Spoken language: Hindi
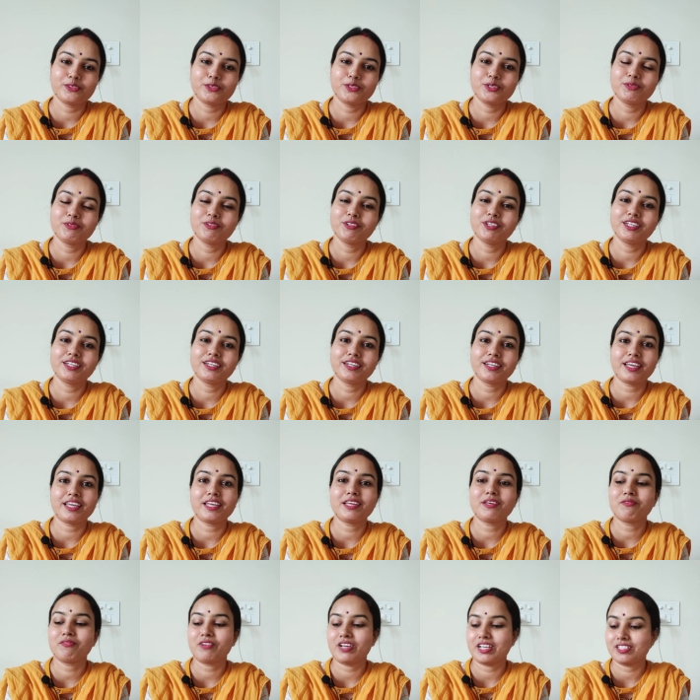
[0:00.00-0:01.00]
तो बोले
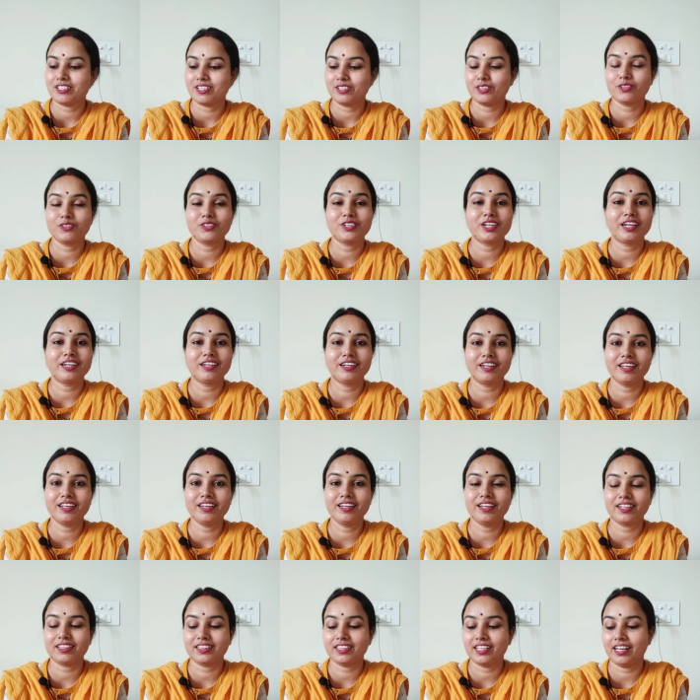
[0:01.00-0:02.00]
नहीं वैसे तो डर नहीं
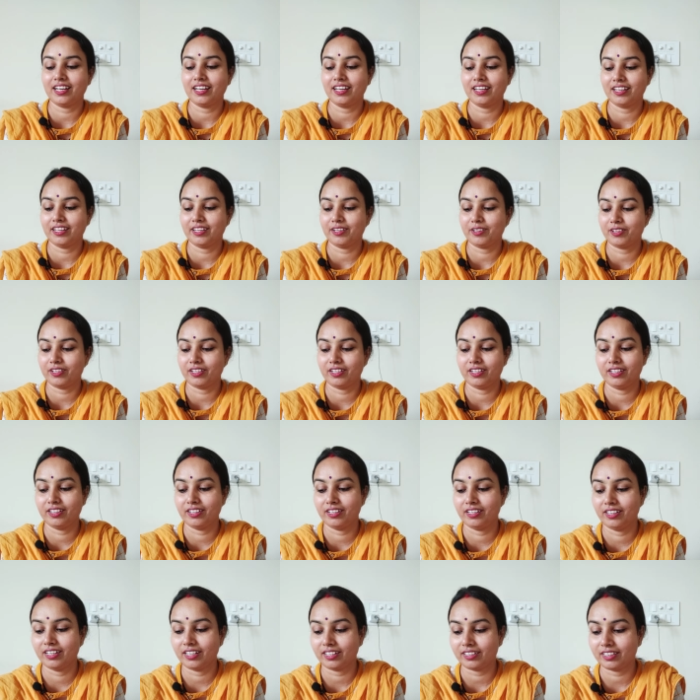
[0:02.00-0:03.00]
लगता
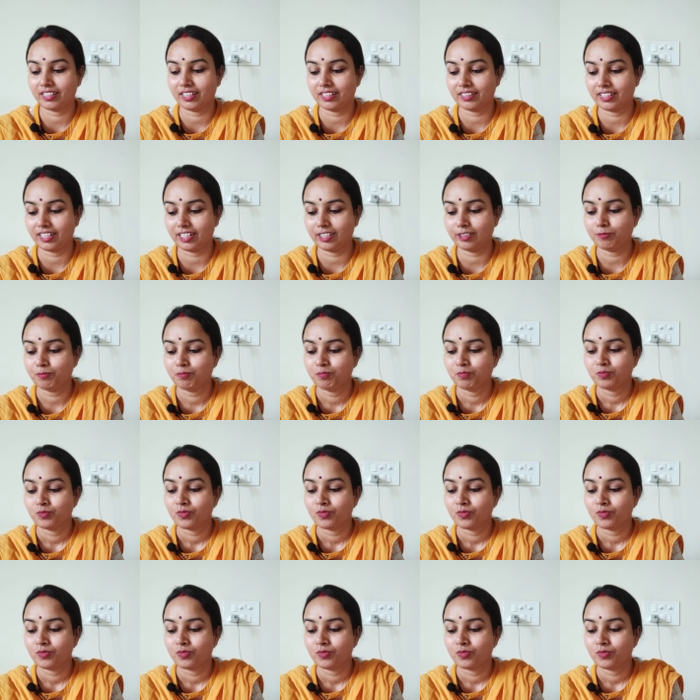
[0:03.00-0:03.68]
है लगता था